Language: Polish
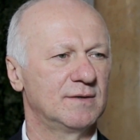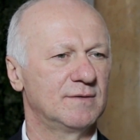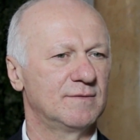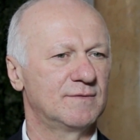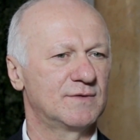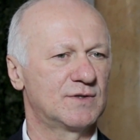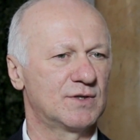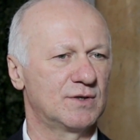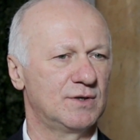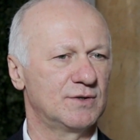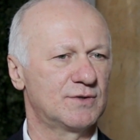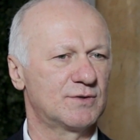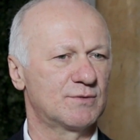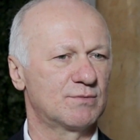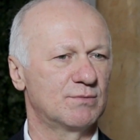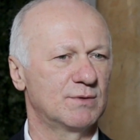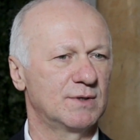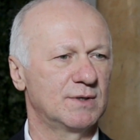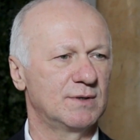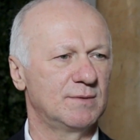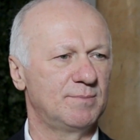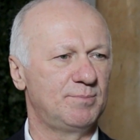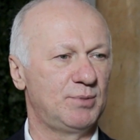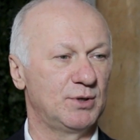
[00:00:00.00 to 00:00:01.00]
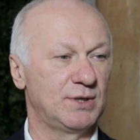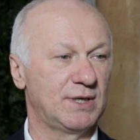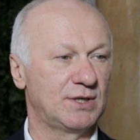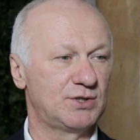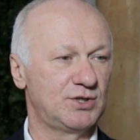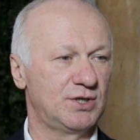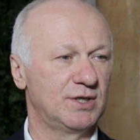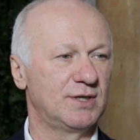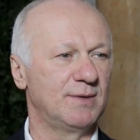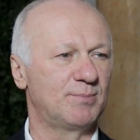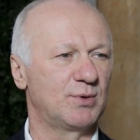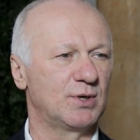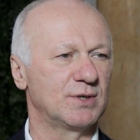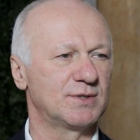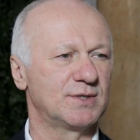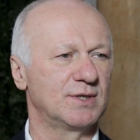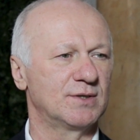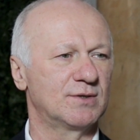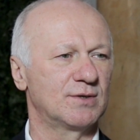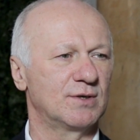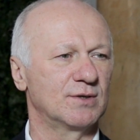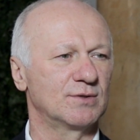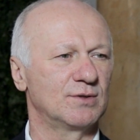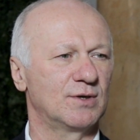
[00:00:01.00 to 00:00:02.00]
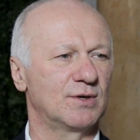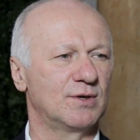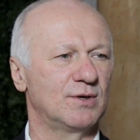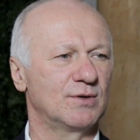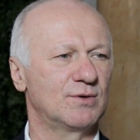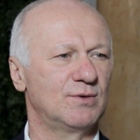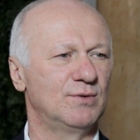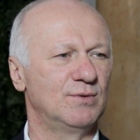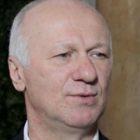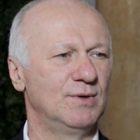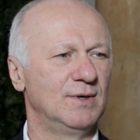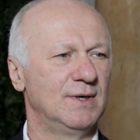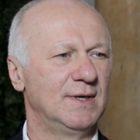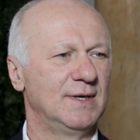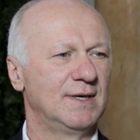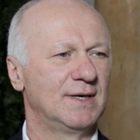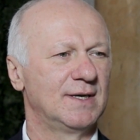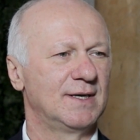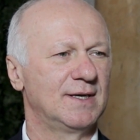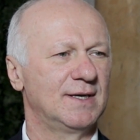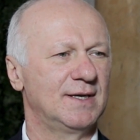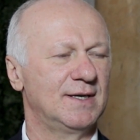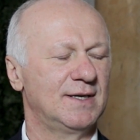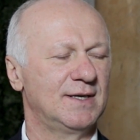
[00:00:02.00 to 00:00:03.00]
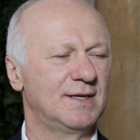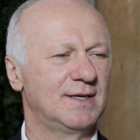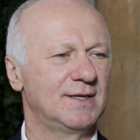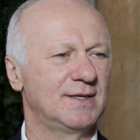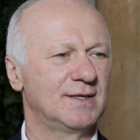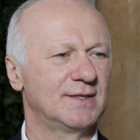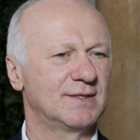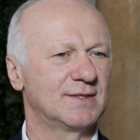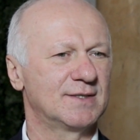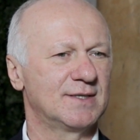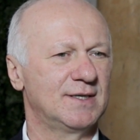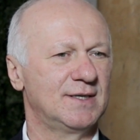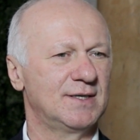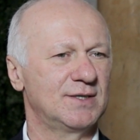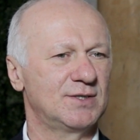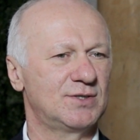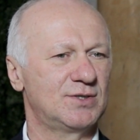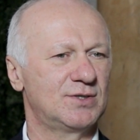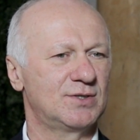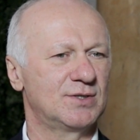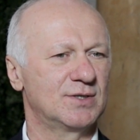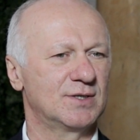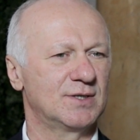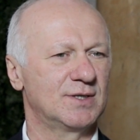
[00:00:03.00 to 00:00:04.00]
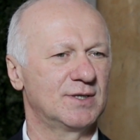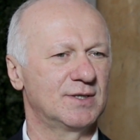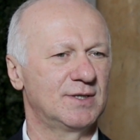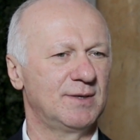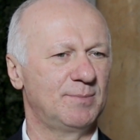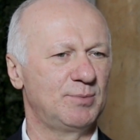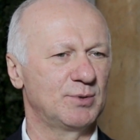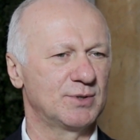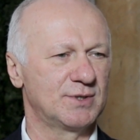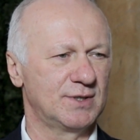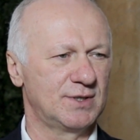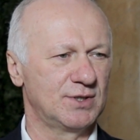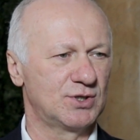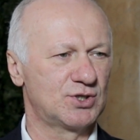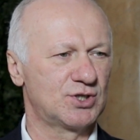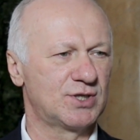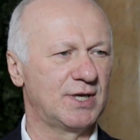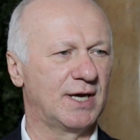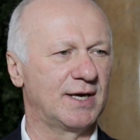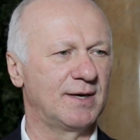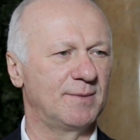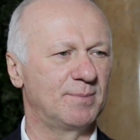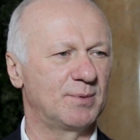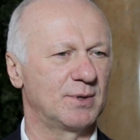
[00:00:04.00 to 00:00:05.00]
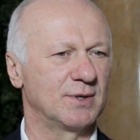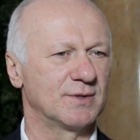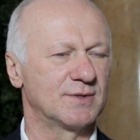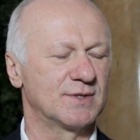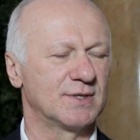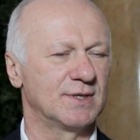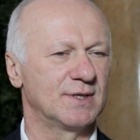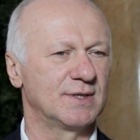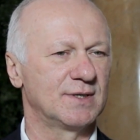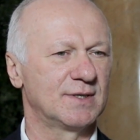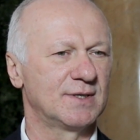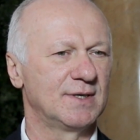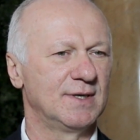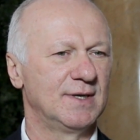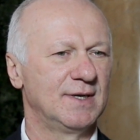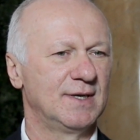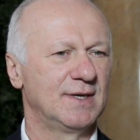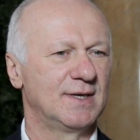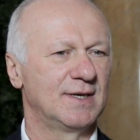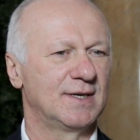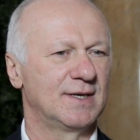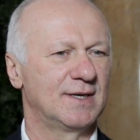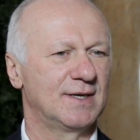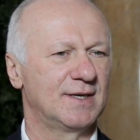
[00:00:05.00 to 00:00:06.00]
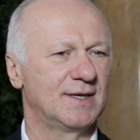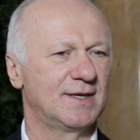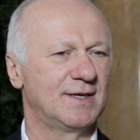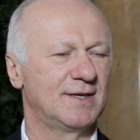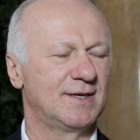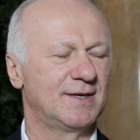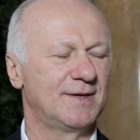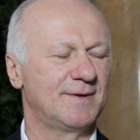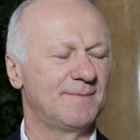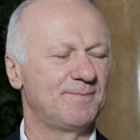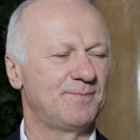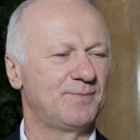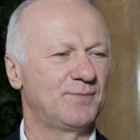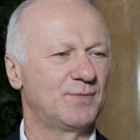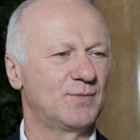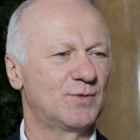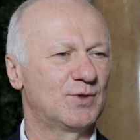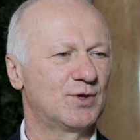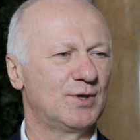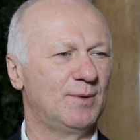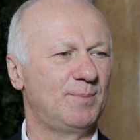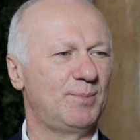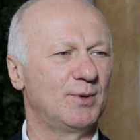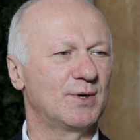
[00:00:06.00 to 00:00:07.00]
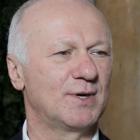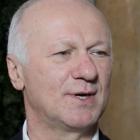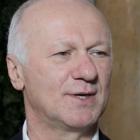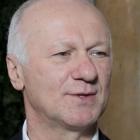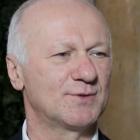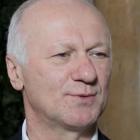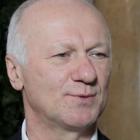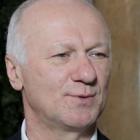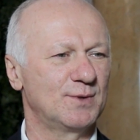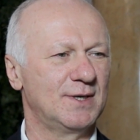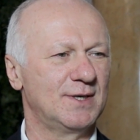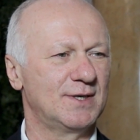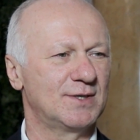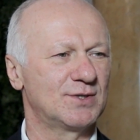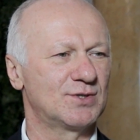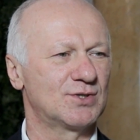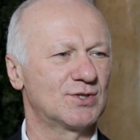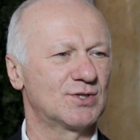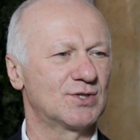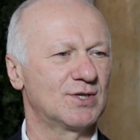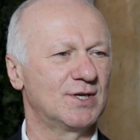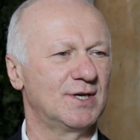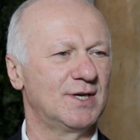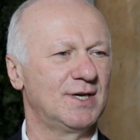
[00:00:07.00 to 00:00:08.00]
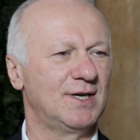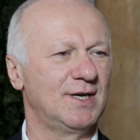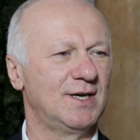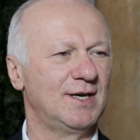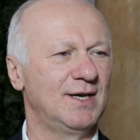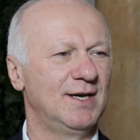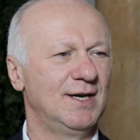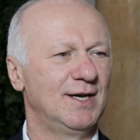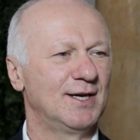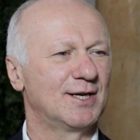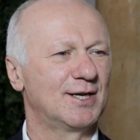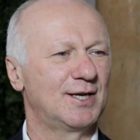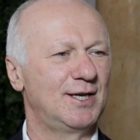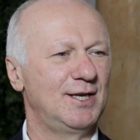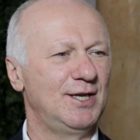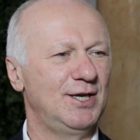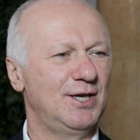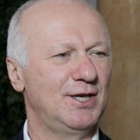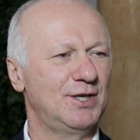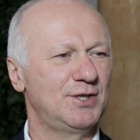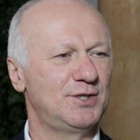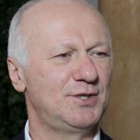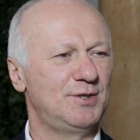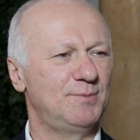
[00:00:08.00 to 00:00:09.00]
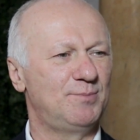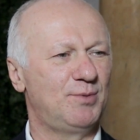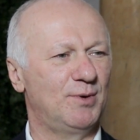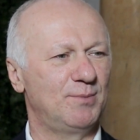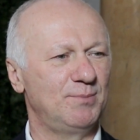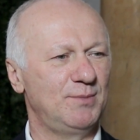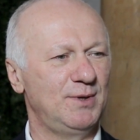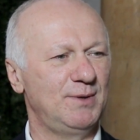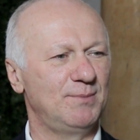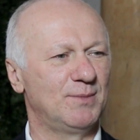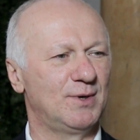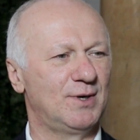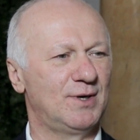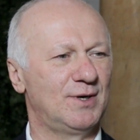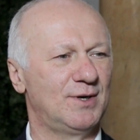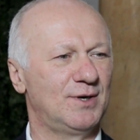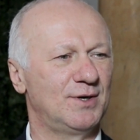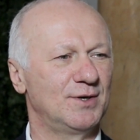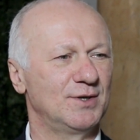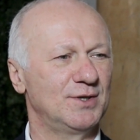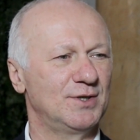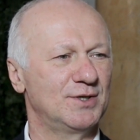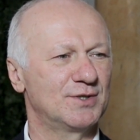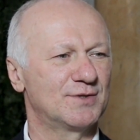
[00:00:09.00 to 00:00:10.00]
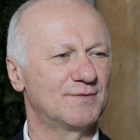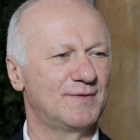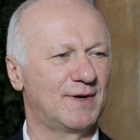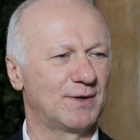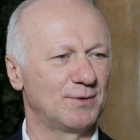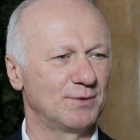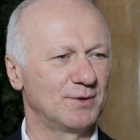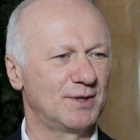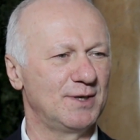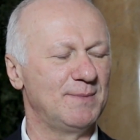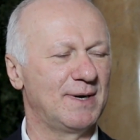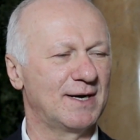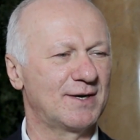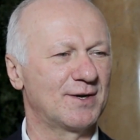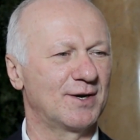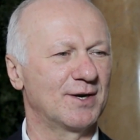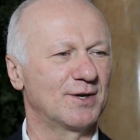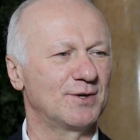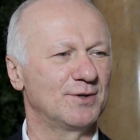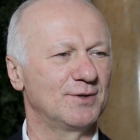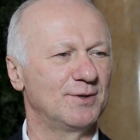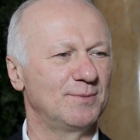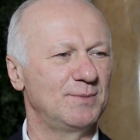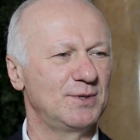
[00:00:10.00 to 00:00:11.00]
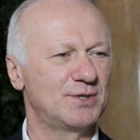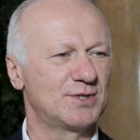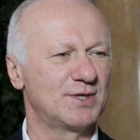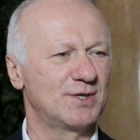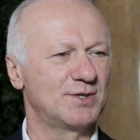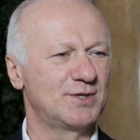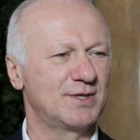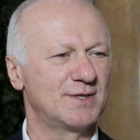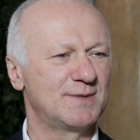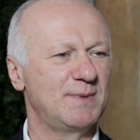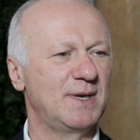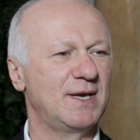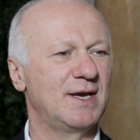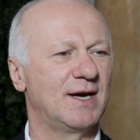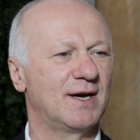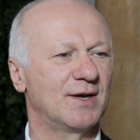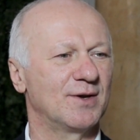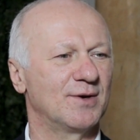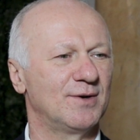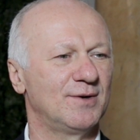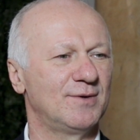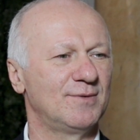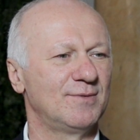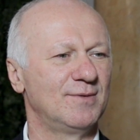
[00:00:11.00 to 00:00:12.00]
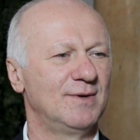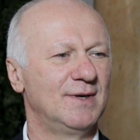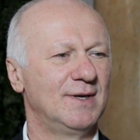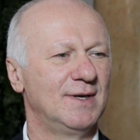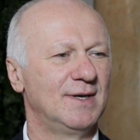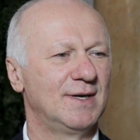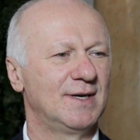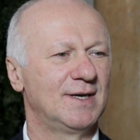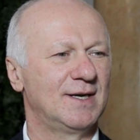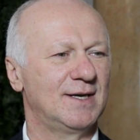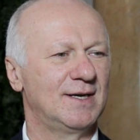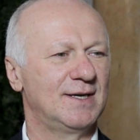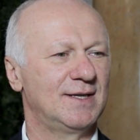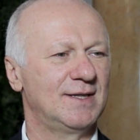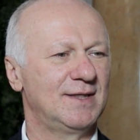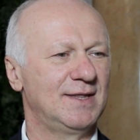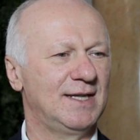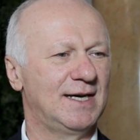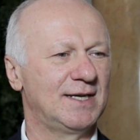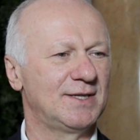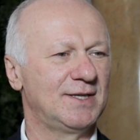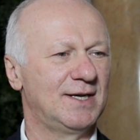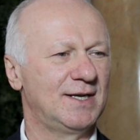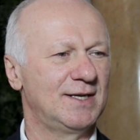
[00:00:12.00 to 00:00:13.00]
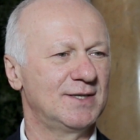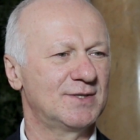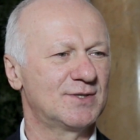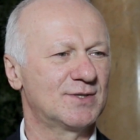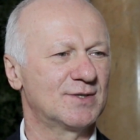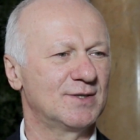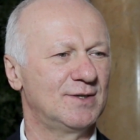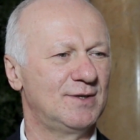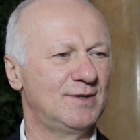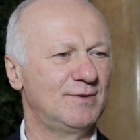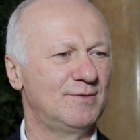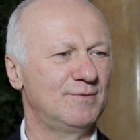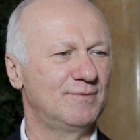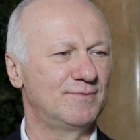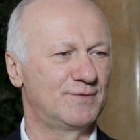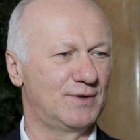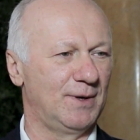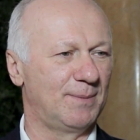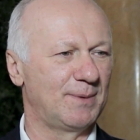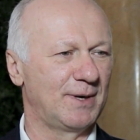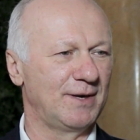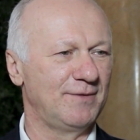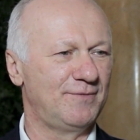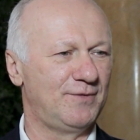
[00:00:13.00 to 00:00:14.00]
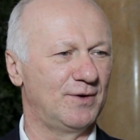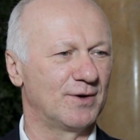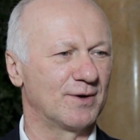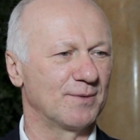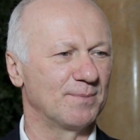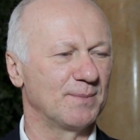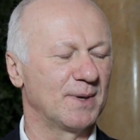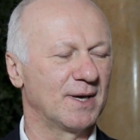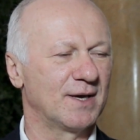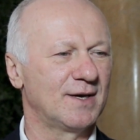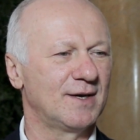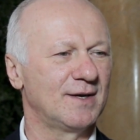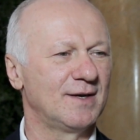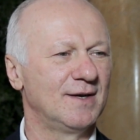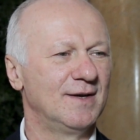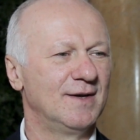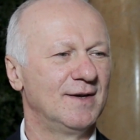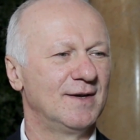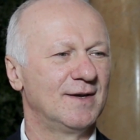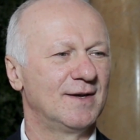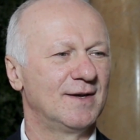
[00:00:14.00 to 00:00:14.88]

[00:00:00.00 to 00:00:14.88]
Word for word: wzrosły ponad 7% rok do roku, zaś depozyty 4%. To pokazuje, że klienci, pomimo iż warunki makroekonomiczne się zmieniają, nadal są w dobrej formie,